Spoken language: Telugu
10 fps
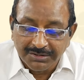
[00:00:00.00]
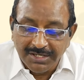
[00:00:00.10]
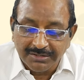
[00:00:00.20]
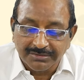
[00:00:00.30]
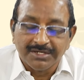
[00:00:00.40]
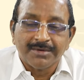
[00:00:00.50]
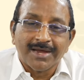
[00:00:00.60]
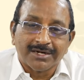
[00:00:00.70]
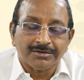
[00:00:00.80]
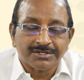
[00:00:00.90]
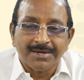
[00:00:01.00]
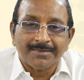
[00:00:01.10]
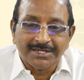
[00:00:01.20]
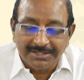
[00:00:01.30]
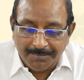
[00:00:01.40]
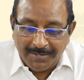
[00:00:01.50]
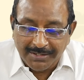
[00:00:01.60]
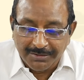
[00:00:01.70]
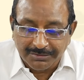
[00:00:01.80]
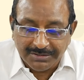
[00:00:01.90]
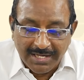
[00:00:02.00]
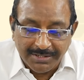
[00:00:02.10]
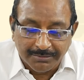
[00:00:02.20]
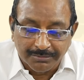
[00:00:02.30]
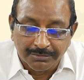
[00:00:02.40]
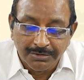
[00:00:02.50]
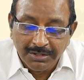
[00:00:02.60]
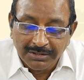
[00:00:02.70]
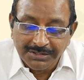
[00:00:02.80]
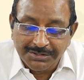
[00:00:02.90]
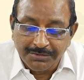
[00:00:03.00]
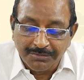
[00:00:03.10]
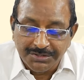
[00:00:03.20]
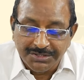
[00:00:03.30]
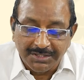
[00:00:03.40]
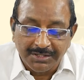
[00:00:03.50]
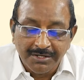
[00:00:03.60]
షేర్స్ డీమ్యాట్లోకి జమ అయ్యేది పన్నెండో తారీఖు లిస్టింగ్ వచ్చి